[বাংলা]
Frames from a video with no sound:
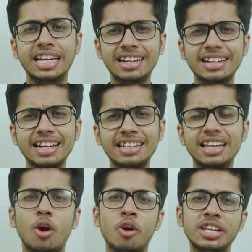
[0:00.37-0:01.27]

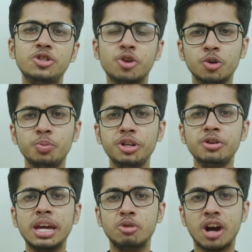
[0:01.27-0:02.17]
ইন্ডিয়াতে অনেক
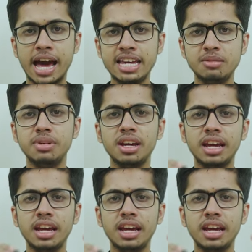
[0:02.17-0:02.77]
জনপ্রিয় এবং হাইপ